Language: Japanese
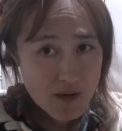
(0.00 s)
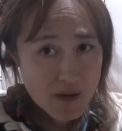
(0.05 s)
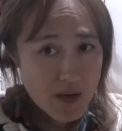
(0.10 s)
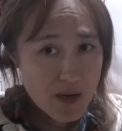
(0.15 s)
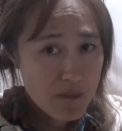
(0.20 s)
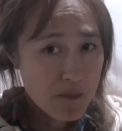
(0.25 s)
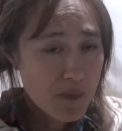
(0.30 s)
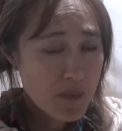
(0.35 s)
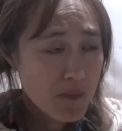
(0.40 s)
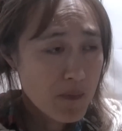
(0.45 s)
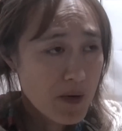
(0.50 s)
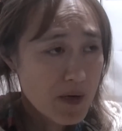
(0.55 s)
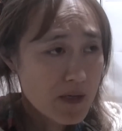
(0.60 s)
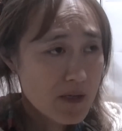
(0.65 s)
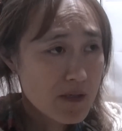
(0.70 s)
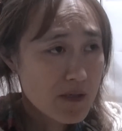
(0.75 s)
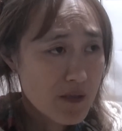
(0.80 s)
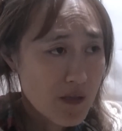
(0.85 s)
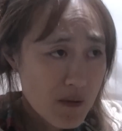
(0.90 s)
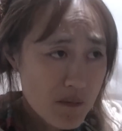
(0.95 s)
あんまり
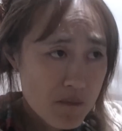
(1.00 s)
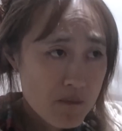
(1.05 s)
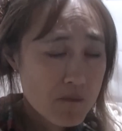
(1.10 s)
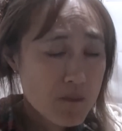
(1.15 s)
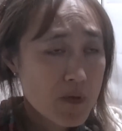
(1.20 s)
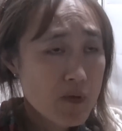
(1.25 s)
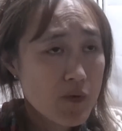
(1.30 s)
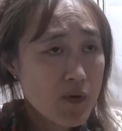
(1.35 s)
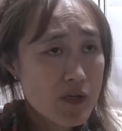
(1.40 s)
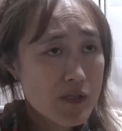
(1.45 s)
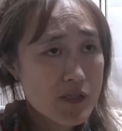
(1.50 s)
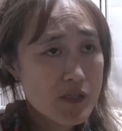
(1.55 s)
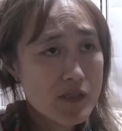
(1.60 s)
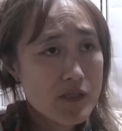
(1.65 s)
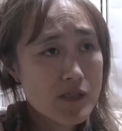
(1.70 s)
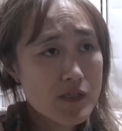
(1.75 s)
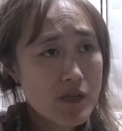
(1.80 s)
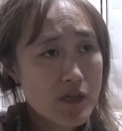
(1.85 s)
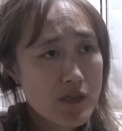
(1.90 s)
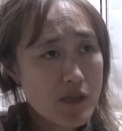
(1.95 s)
ね岩
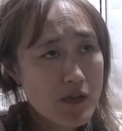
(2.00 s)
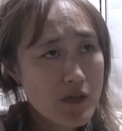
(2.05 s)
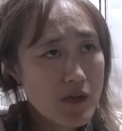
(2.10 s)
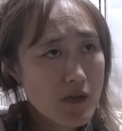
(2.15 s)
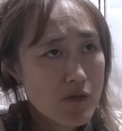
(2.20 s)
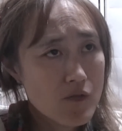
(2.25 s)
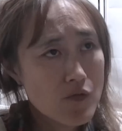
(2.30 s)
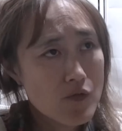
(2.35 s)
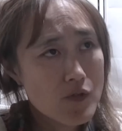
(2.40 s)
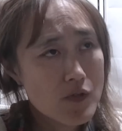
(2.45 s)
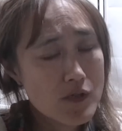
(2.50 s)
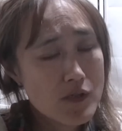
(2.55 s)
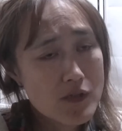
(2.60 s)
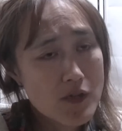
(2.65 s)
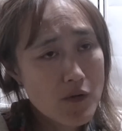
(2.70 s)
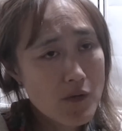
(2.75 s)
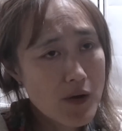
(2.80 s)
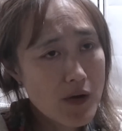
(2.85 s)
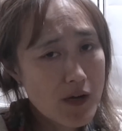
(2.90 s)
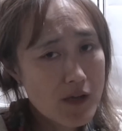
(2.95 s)
神社でロリータ
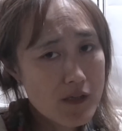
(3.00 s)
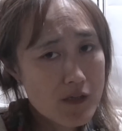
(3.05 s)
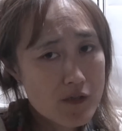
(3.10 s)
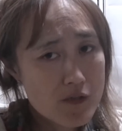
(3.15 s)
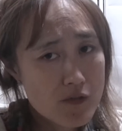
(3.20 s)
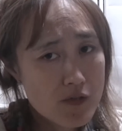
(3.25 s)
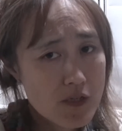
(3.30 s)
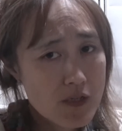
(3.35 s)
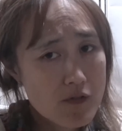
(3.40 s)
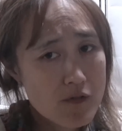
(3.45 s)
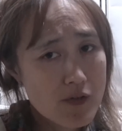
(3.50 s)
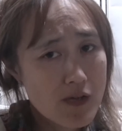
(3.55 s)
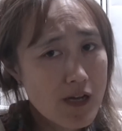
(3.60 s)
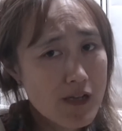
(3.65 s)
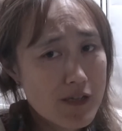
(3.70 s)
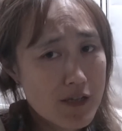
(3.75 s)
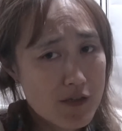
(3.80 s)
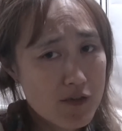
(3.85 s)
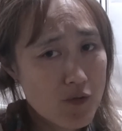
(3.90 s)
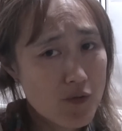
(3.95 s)
は派手すぎるか
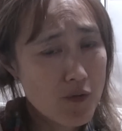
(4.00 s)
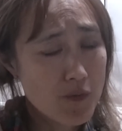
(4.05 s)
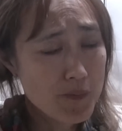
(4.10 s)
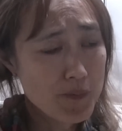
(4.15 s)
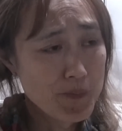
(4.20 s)
なと